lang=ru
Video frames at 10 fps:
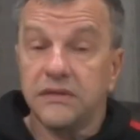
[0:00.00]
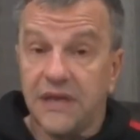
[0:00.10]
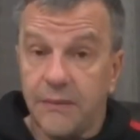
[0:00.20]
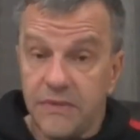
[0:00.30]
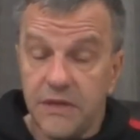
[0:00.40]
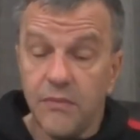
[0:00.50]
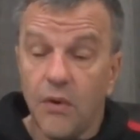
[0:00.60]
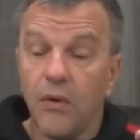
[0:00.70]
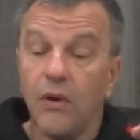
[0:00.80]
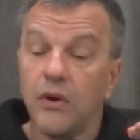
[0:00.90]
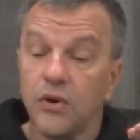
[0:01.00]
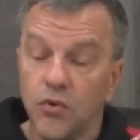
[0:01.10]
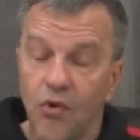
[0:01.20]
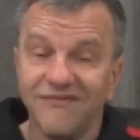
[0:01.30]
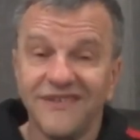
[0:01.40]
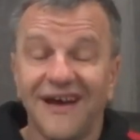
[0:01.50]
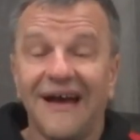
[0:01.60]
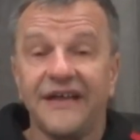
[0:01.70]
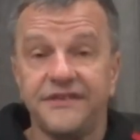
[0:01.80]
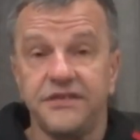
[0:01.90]
Томим ровно
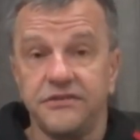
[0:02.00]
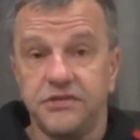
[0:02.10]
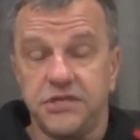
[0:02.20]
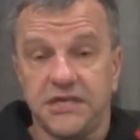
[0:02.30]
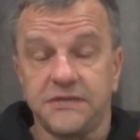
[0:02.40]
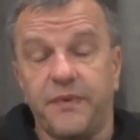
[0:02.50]
1 час.